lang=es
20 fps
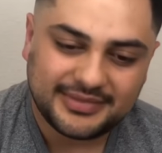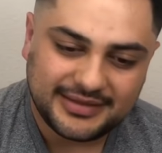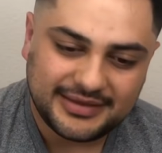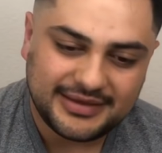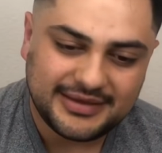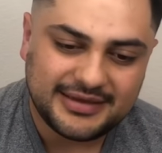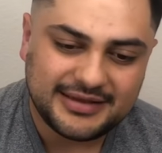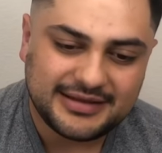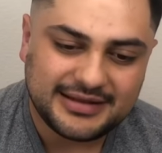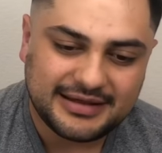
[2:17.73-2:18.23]

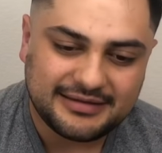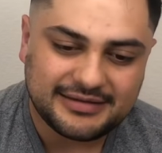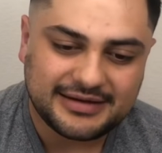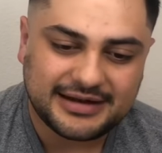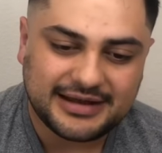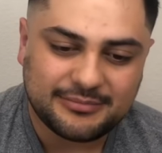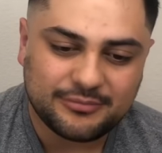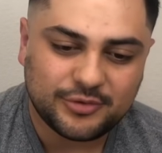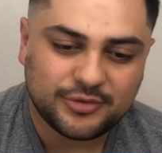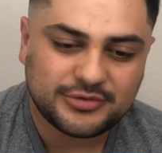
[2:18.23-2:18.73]
y la
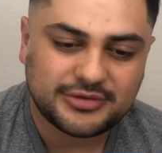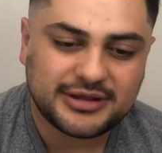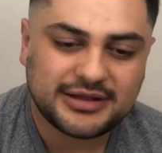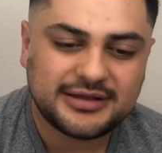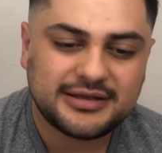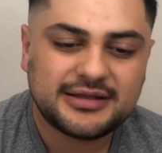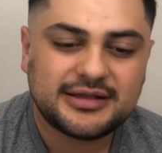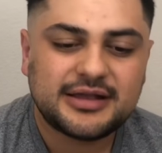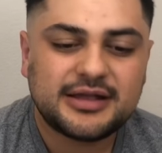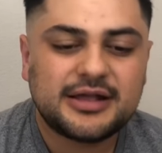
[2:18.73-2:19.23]

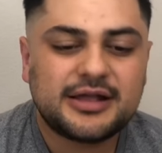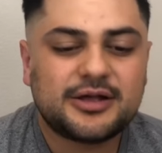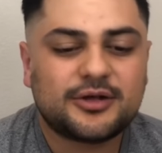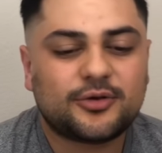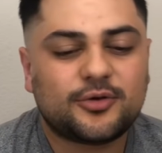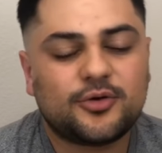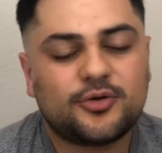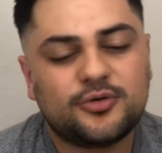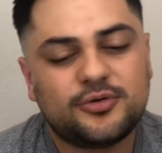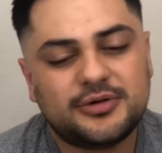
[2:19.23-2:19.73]
bergamota
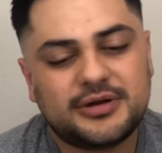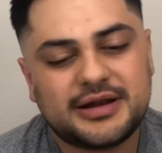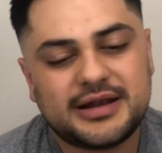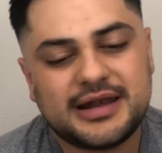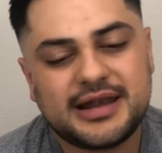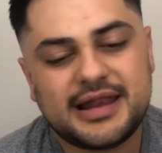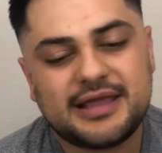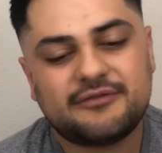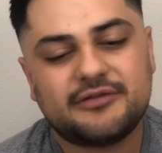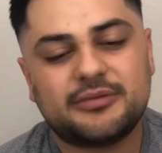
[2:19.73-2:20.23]
con
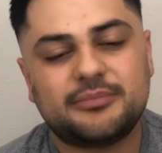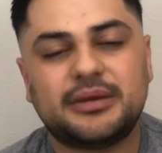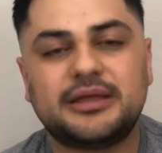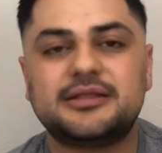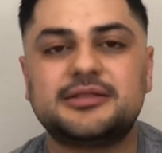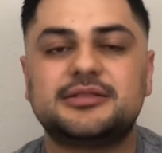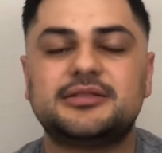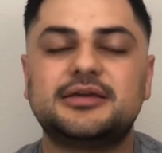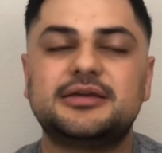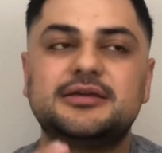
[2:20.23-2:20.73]

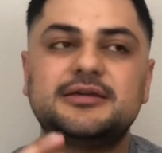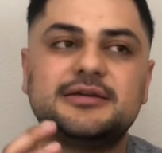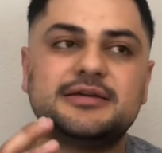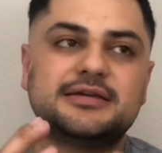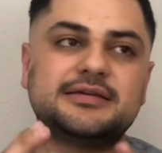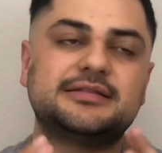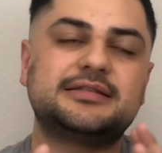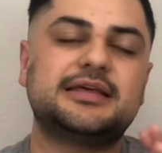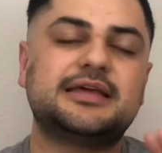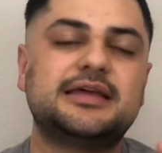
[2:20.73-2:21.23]

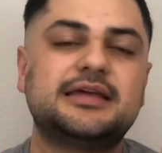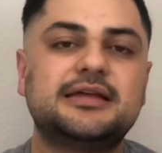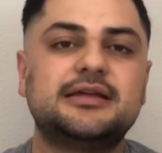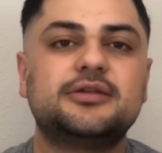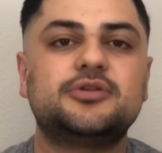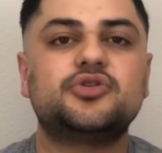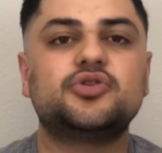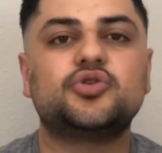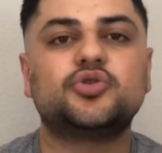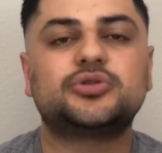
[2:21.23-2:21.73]
levemente
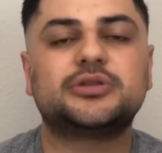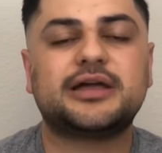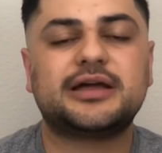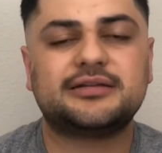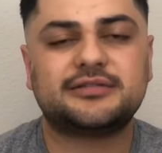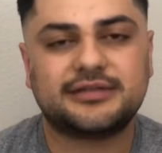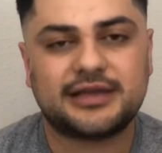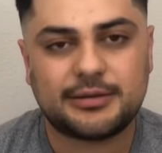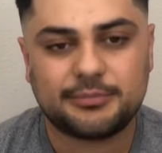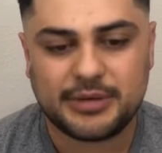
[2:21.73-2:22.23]
de
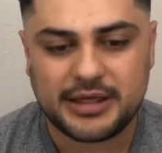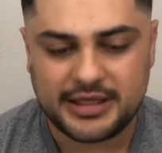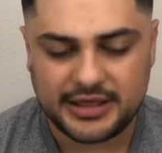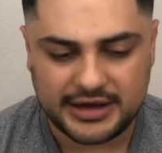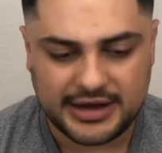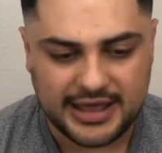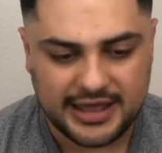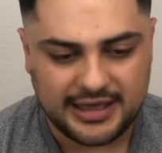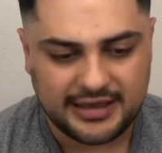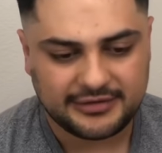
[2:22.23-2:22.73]
notas
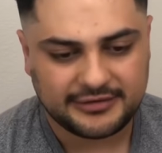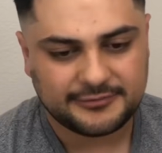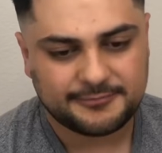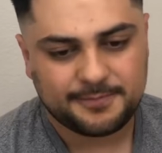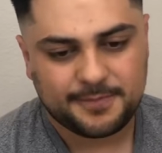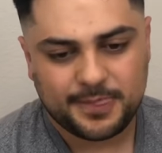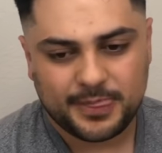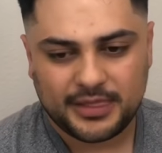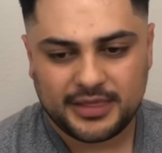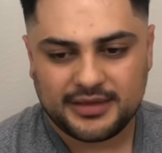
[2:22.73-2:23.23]
amaderadas.
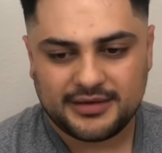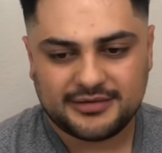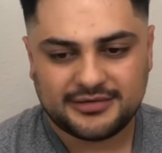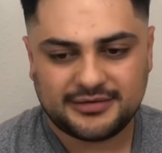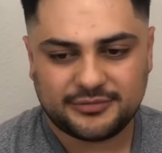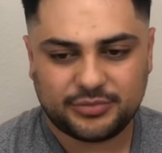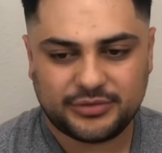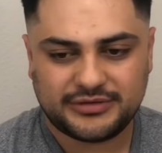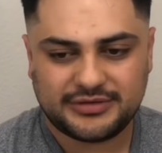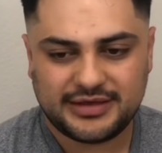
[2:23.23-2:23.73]

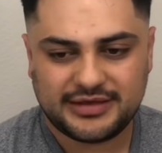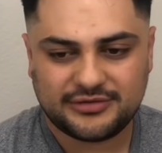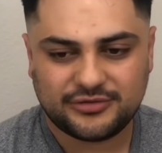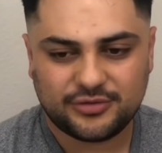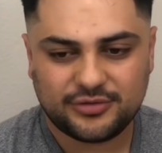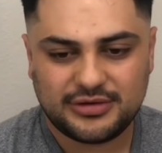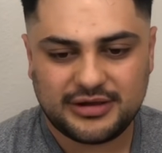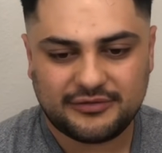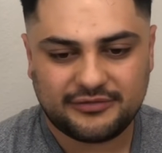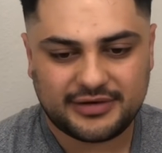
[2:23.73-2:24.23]
Después de
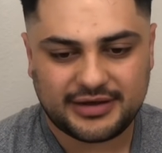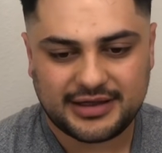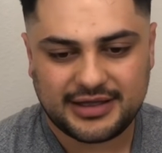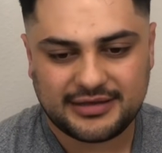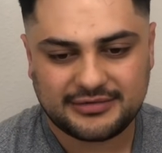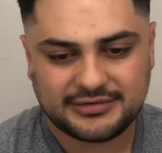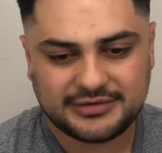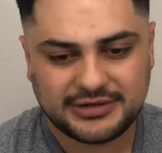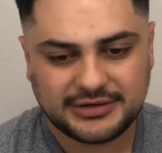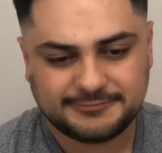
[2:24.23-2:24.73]
eso, la
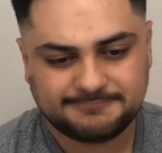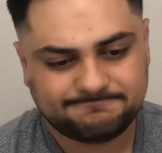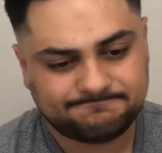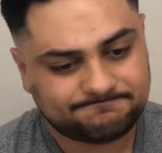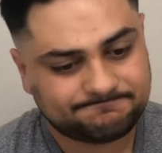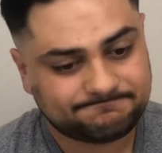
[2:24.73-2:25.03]
fragancia